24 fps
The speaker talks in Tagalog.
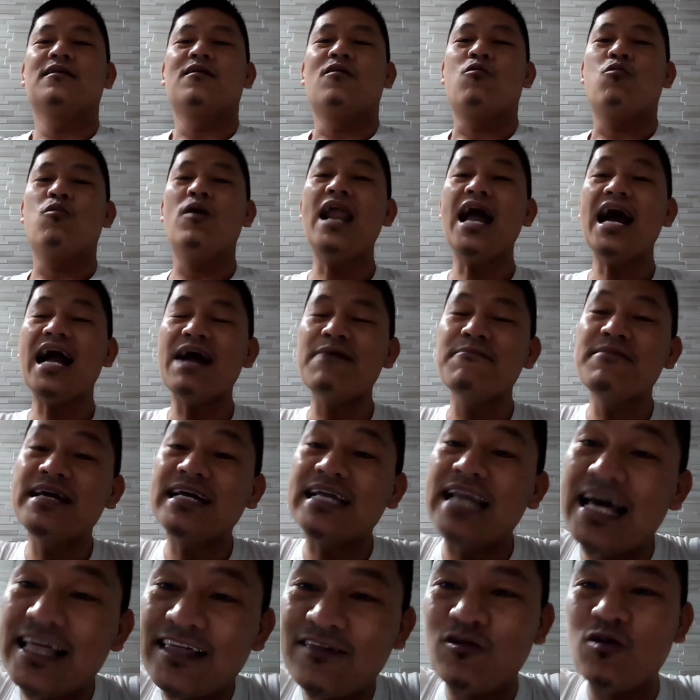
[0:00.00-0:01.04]
Wala kaming
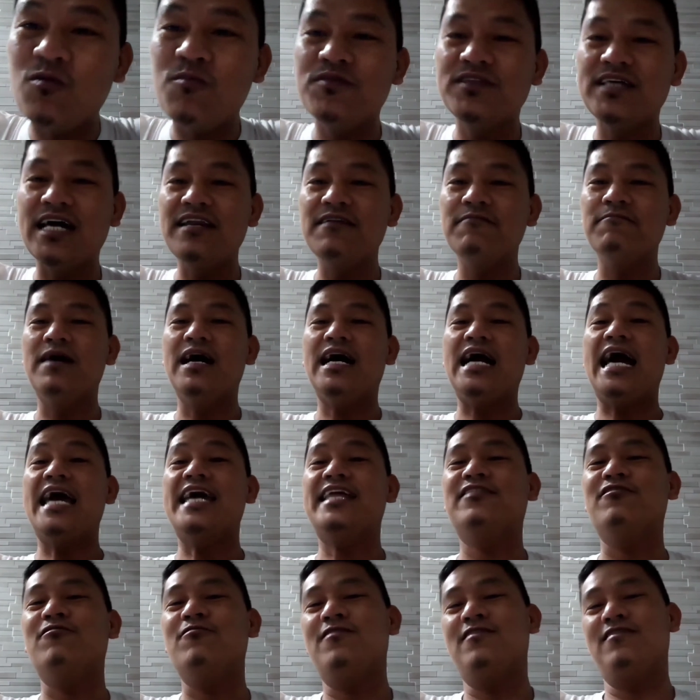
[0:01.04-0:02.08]
classroom diyan mga
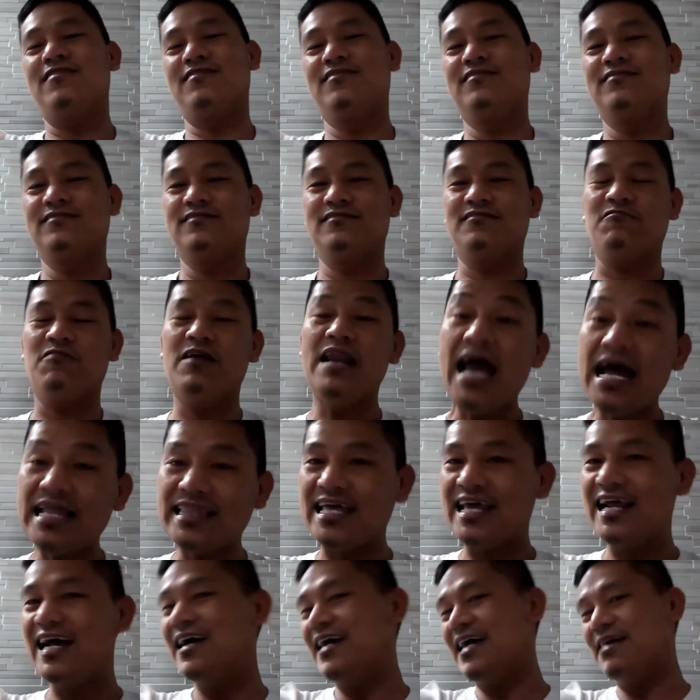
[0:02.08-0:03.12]
ka-idol. Wala
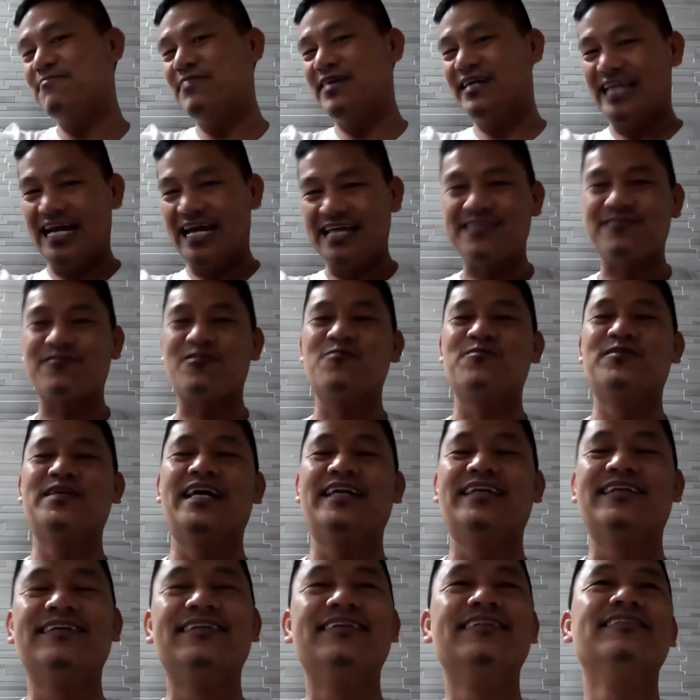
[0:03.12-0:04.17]
talaga kaming classroom
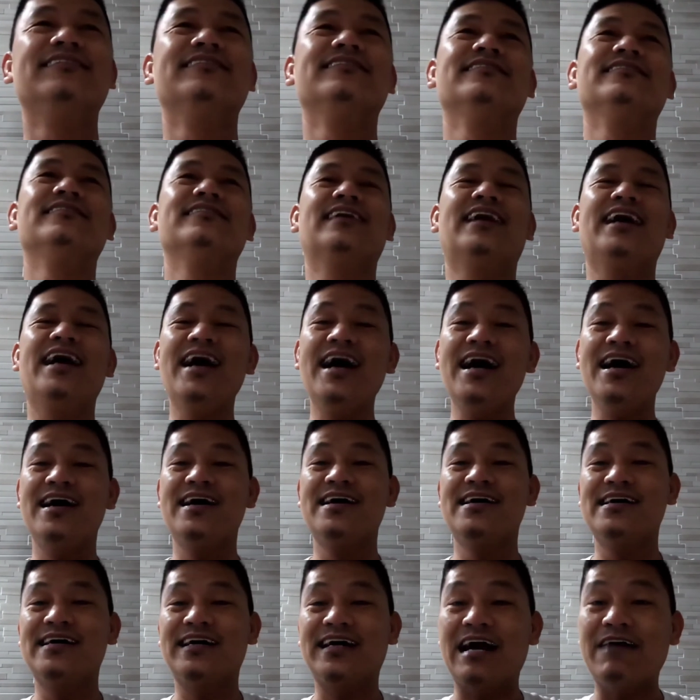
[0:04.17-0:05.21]
diyan. Ha?
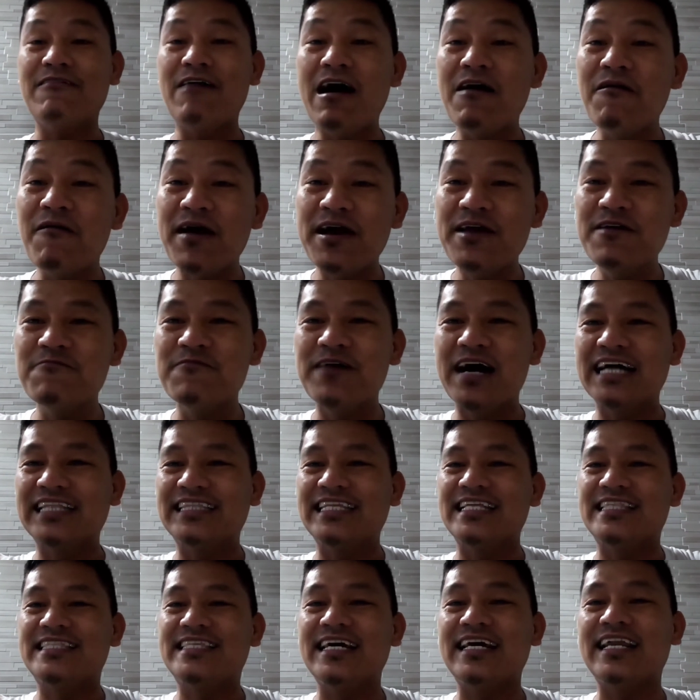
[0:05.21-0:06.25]
Kawawa yung mga
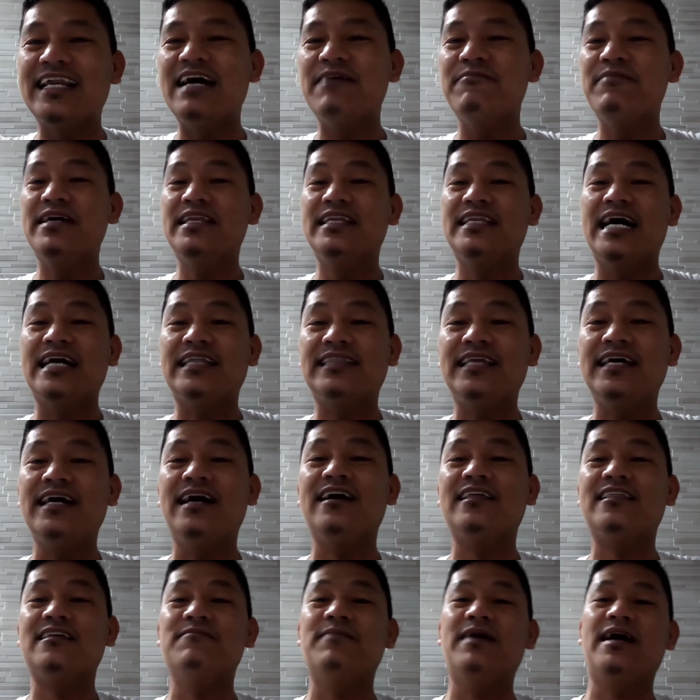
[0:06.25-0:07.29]
teacher namin dati
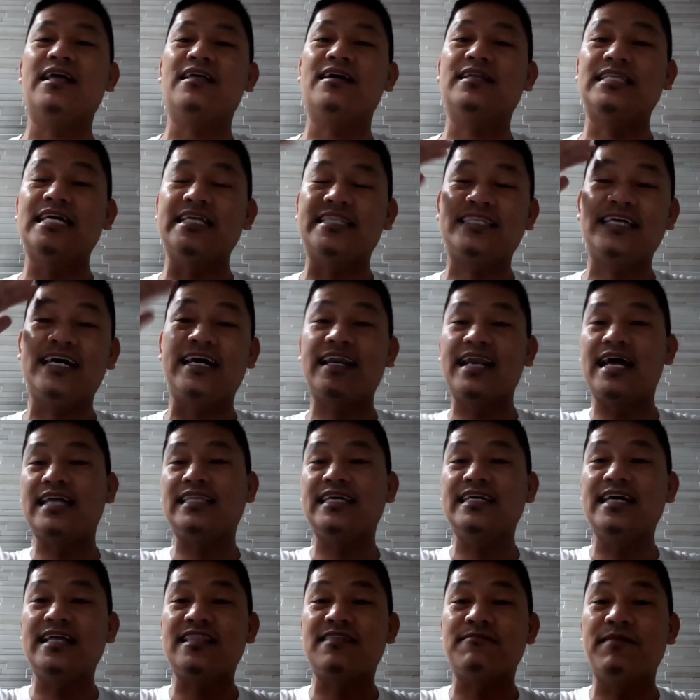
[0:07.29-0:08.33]
ha, sa mga sa teacher
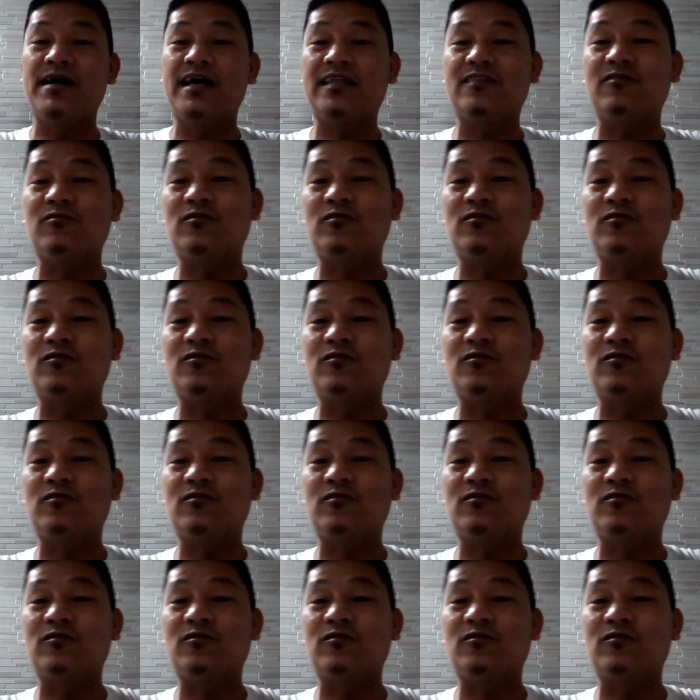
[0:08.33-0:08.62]
natin yan sa mga